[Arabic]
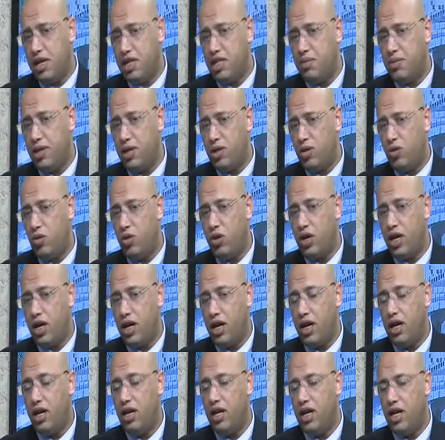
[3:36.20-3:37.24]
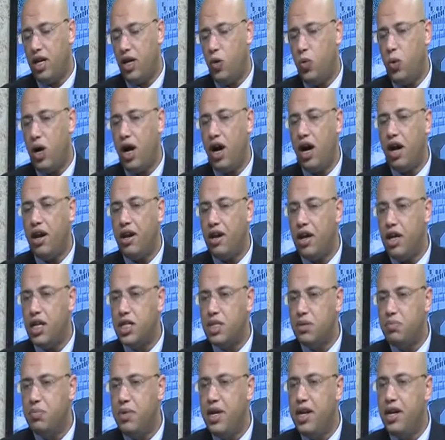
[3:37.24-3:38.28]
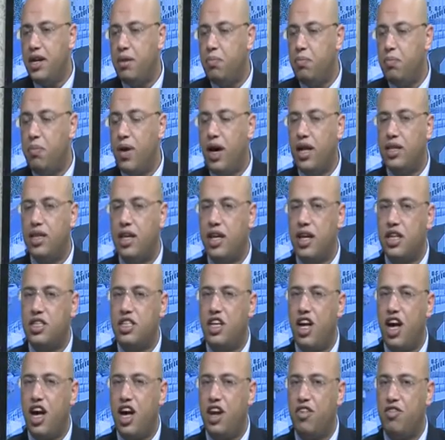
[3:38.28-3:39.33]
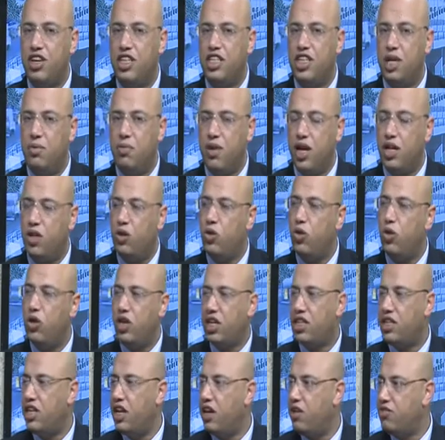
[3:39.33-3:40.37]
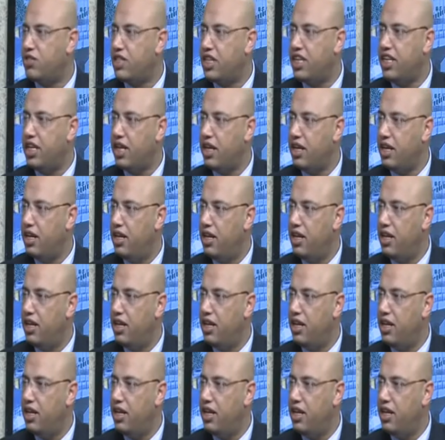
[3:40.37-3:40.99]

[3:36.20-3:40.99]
للجامعات الاخرى هو ارخص من بعض الاسعار في الجامعات الاخرى التنافسيه